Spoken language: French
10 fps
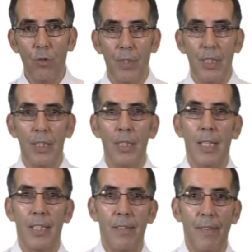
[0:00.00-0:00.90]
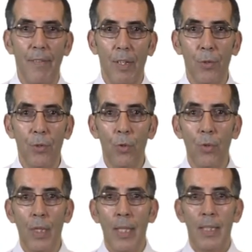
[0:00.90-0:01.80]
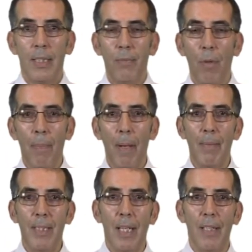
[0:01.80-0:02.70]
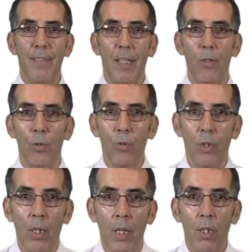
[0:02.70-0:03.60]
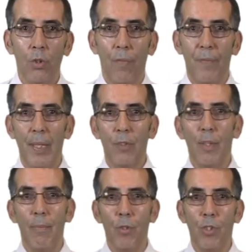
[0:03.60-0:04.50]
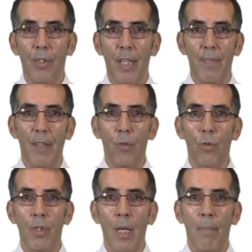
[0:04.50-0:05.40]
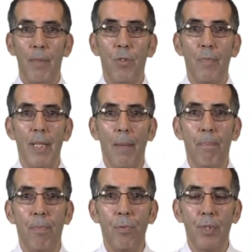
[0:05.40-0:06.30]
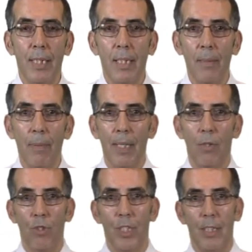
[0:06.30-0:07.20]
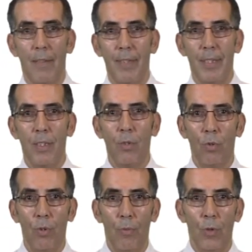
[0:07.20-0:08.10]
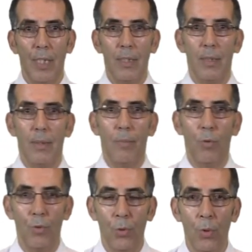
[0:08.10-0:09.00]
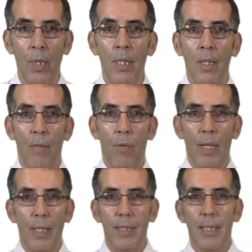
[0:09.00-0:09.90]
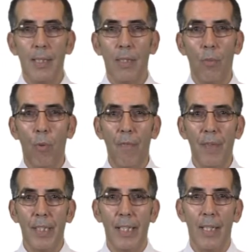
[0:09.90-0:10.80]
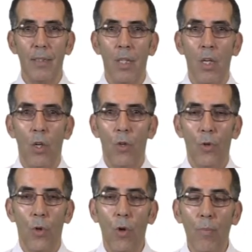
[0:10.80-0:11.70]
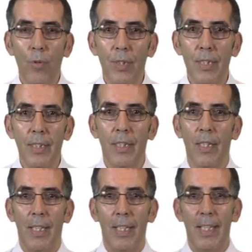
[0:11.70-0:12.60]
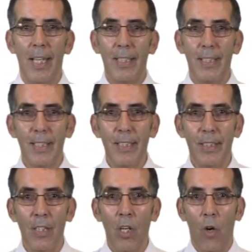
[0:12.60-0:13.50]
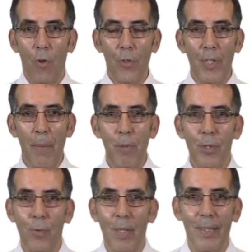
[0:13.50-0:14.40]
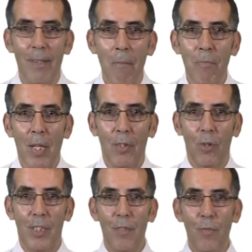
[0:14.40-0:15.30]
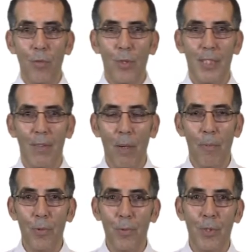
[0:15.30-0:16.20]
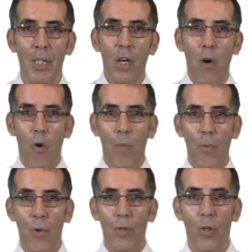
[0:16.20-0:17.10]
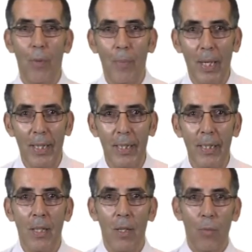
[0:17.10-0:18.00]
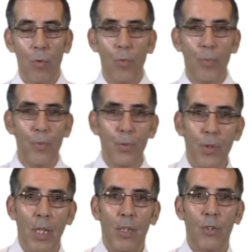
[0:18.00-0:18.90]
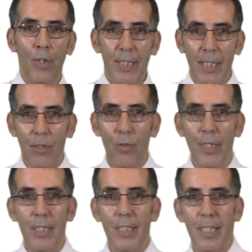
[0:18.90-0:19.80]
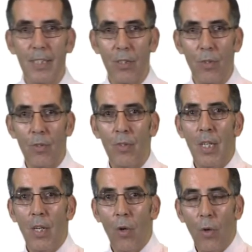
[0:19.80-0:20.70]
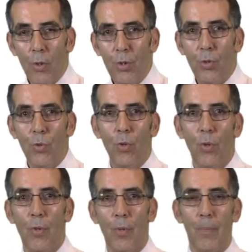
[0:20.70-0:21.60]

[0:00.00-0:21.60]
aussi qui va vers le 2, qui me permet d'aller vers l'autre, de faire de l'émotionnel vers l'autre, mais d'une manière plus équilibrée quand j'ai travaillé donc mon 4 et mon 2. Voilà, ça c'est le profil 4, le romantique, l'artiste, on en a besoin. Donc si vous voulez en savoir plus, on peut encore en parler beaucoup plus dans les ateliers initiation euh, sur... Euh,